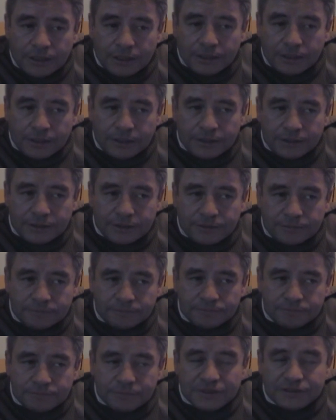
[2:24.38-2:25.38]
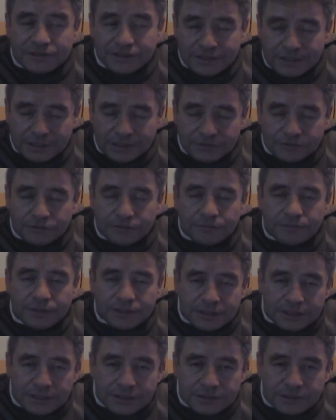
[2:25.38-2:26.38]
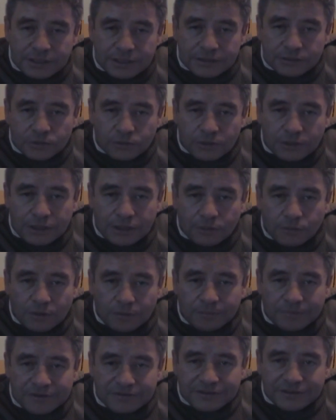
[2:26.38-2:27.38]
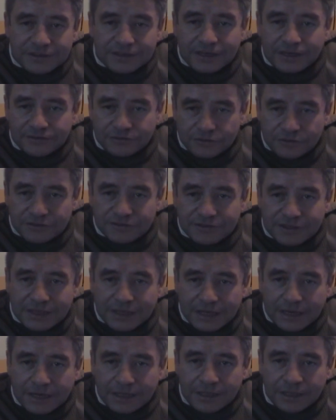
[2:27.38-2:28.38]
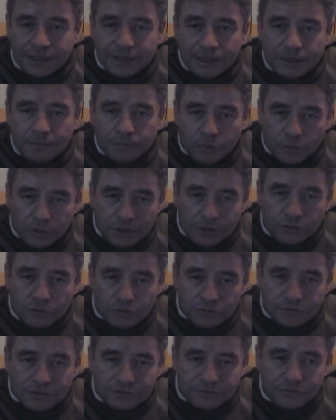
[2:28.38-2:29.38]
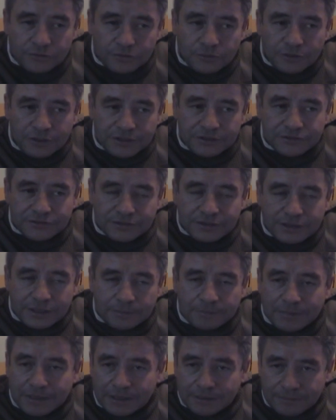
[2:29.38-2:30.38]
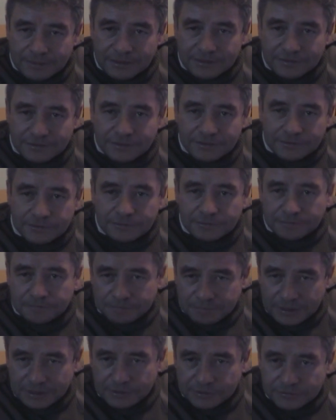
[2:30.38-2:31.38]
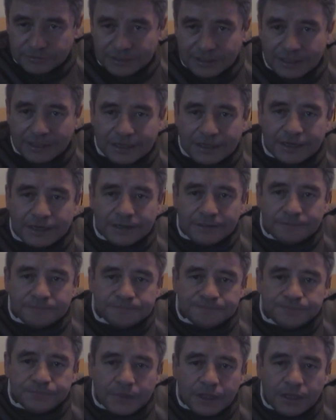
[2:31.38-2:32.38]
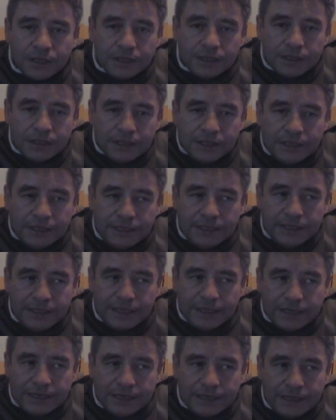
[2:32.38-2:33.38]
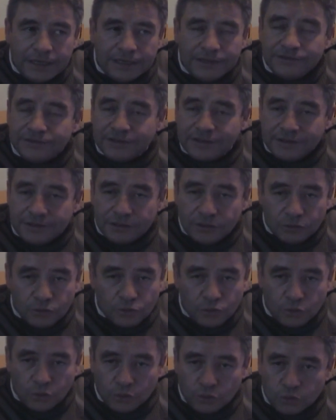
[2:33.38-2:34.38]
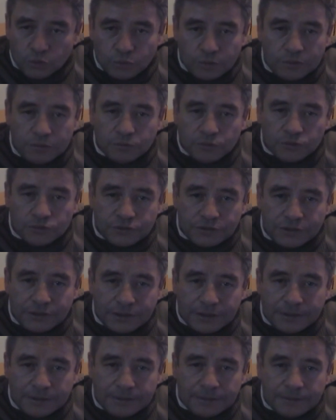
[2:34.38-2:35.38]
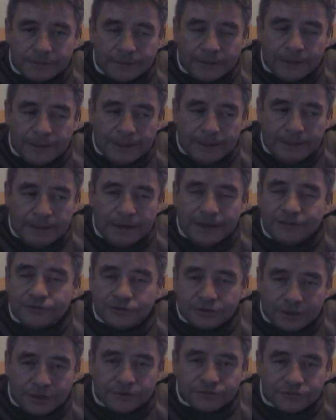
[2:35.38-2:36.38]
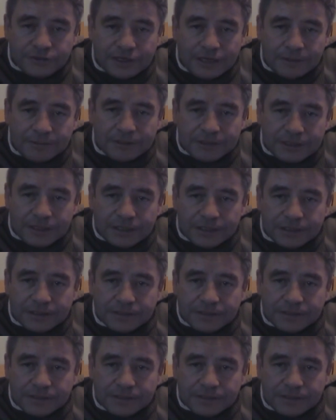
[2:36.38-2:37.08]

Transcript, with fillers: eh, vecina de la ciudad Martínez de la Torre, la cual presenta lesiones en cara por incrustaciones de parabrisas, vidrios en la cara. Y en el incendio no tuvimos eh, lesionados que lamentar.